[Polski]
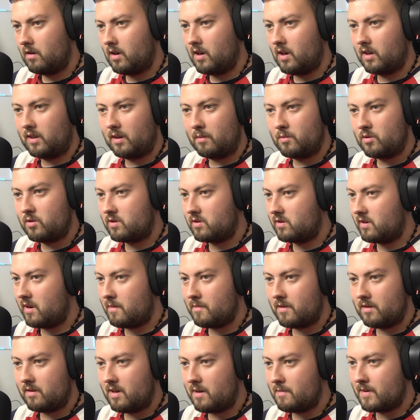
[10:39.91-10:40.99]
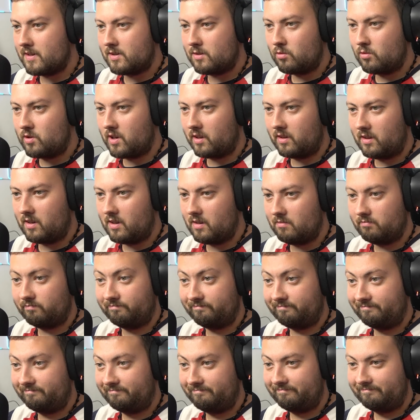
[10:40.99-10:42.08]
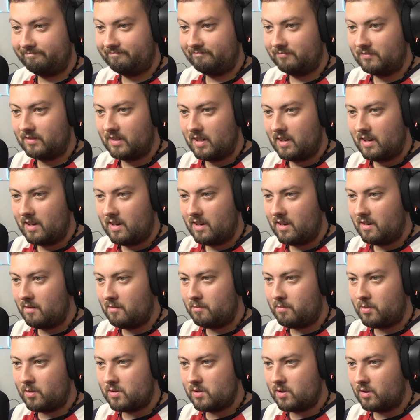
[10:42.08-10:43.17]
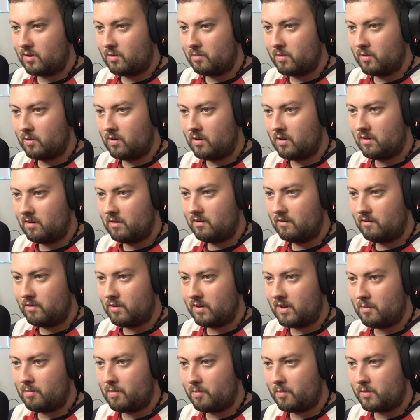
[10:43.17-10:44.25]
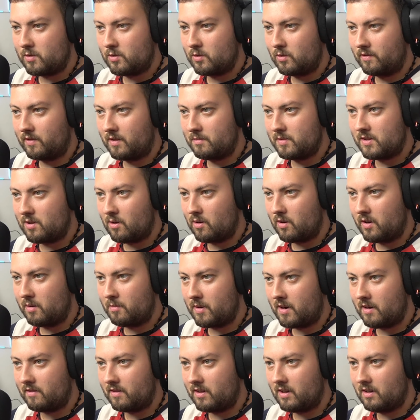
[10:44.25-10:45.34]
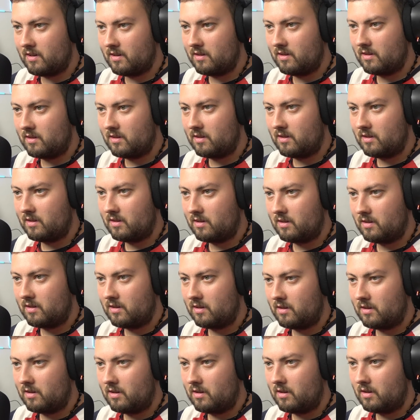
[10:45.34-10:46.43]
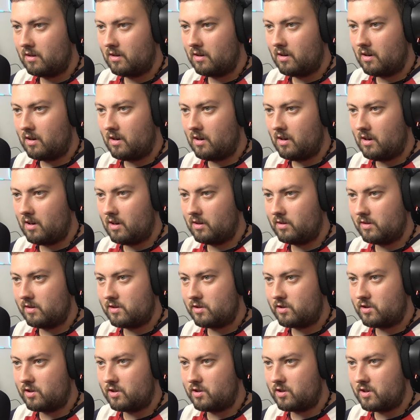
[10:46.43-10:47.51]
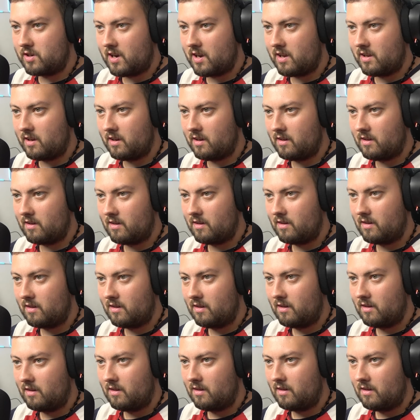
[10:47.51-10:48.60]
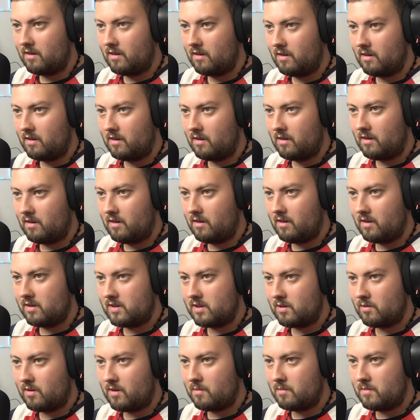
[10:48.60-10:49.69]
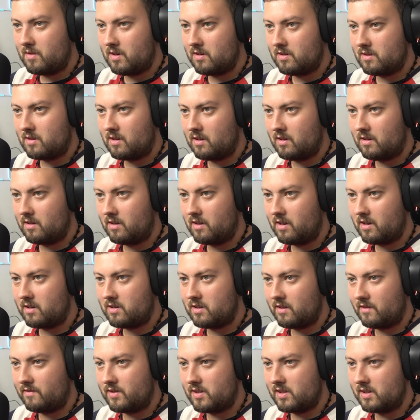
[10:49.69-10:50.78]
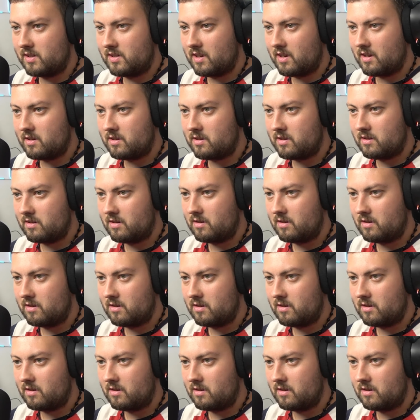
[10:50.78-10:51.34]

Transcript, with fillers: A, tam już nie ma, nie ma studzienki. Po co to było? Woda po prostu w tym stoi, prawda? A, to jest czyszczenie. No, całkiem nieźle. Resztę wsysasz.